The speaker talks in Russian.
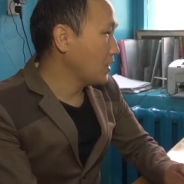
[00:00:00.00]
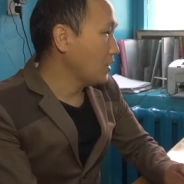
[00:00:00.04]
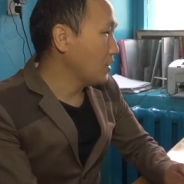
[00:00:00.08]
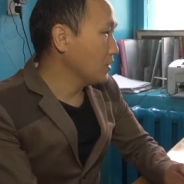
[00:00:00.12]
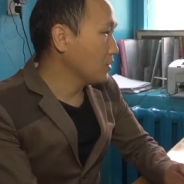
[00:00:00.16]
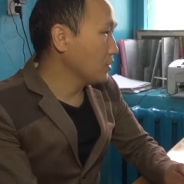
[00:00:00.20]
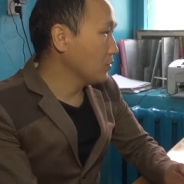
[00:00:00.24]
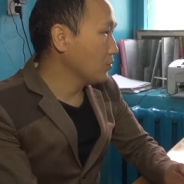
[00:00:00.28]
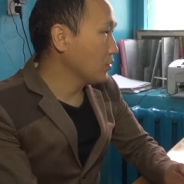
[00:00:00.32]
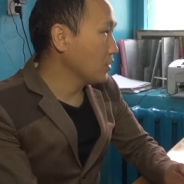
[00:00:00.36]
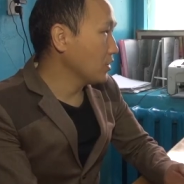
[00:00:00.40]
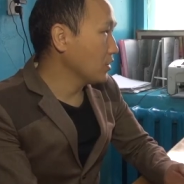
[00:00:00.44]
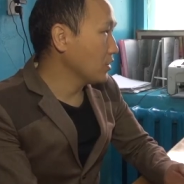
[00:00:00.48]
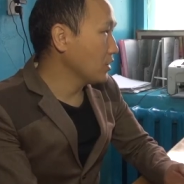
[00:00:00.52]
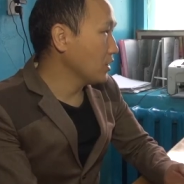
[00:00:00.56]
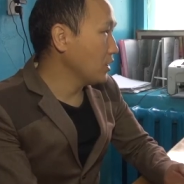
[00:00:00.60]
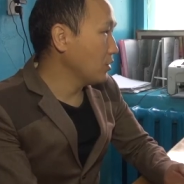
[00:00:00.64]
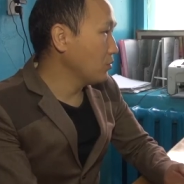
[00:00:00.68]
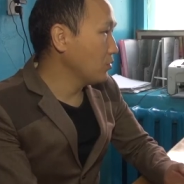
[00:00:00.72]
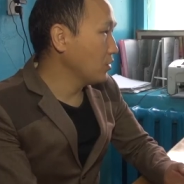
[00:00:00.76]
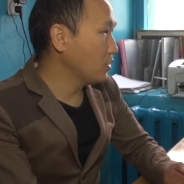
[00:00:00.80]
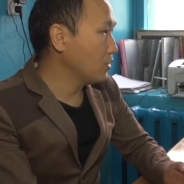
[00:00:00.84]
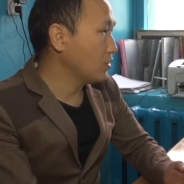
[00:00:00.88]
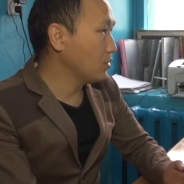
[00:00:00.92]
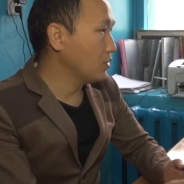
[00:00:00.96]
Эта
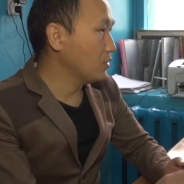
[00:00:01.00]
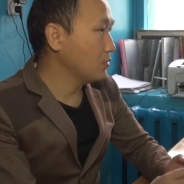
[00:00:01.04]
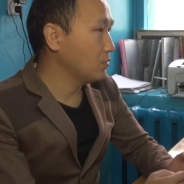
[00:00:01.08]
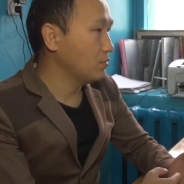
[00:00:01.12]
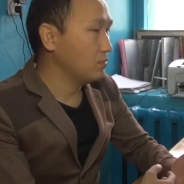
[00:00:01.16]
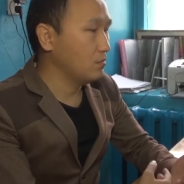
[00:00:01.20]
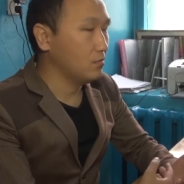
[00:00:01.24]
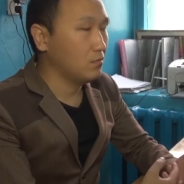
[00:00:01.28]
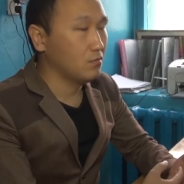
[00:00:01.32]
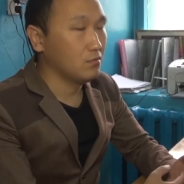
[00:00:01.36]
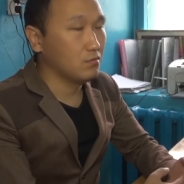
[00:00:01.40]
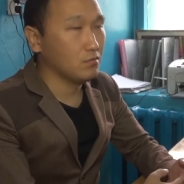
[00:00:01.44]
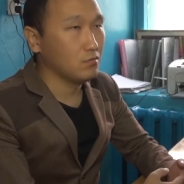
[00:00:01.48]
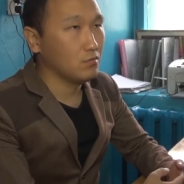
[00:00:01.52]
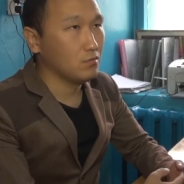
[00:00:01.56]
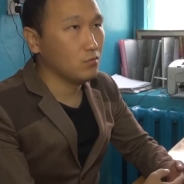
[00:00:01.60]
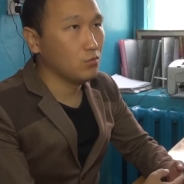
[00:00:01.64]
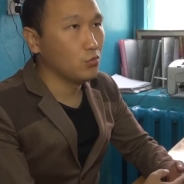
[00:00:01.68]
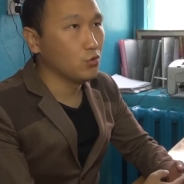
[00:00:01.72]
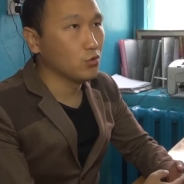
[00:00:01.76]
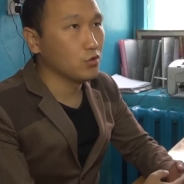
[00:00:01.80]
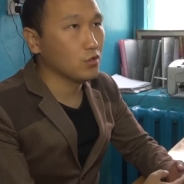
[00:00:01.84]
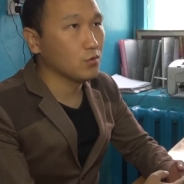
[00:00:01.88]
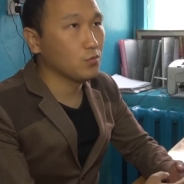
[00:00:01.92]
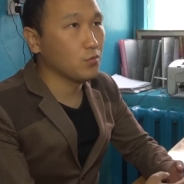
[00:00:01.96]
программа
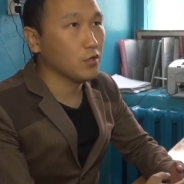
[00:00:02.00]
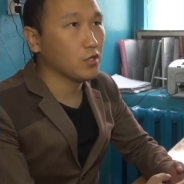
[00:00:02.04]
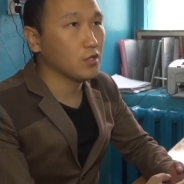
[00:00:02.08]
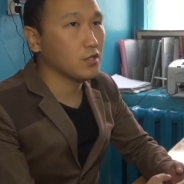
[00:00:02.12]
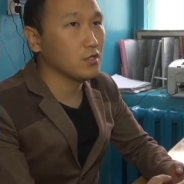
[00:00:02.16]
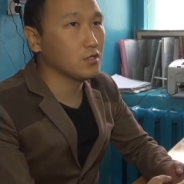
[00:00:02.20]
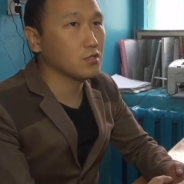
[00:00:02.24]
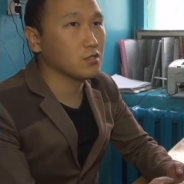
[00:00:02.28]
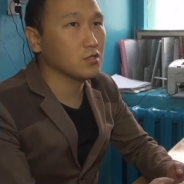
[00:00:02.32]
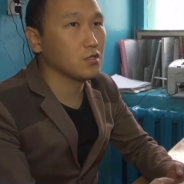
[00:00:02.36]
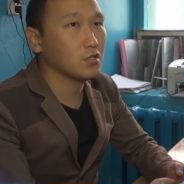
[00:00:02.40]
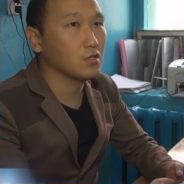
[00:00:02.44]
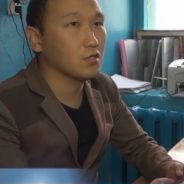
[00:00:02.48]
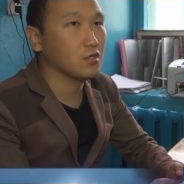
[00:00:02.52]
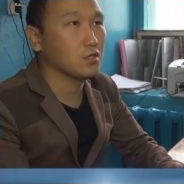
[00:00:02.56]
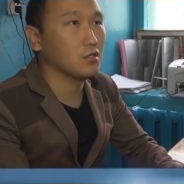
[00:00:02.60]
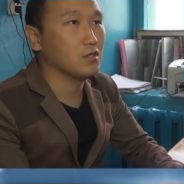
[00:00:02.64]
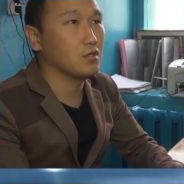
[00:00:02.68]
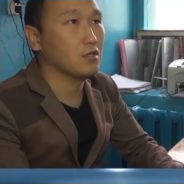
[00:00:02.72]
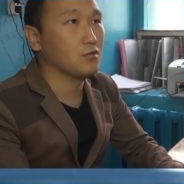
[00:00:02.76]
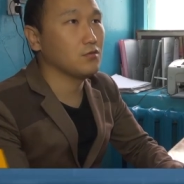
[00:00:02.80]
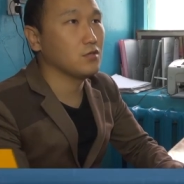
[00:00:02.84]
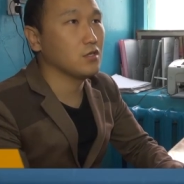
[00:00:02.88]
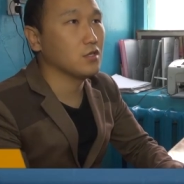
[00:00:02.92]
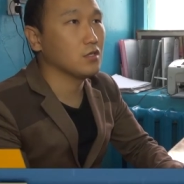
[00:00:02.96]
будет полезна
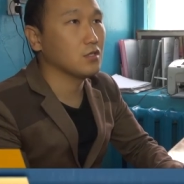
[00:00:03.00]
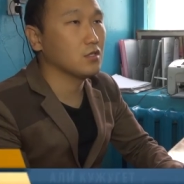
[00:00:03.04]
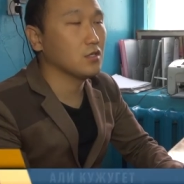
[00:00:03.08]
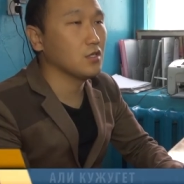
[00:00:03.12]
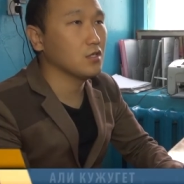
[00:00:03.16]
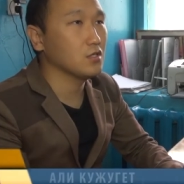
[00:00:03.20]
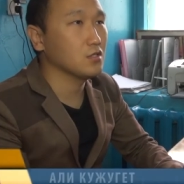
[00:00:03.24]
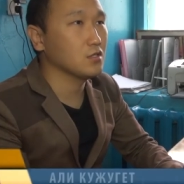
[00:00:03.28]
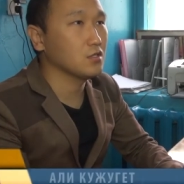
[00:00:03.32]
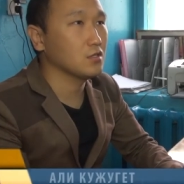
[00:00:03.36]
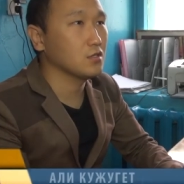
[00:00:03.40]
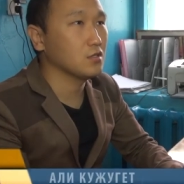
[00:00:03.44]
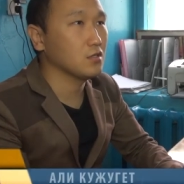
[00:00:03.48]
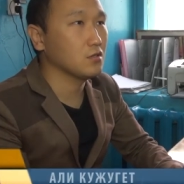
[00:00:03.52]
для всех нас.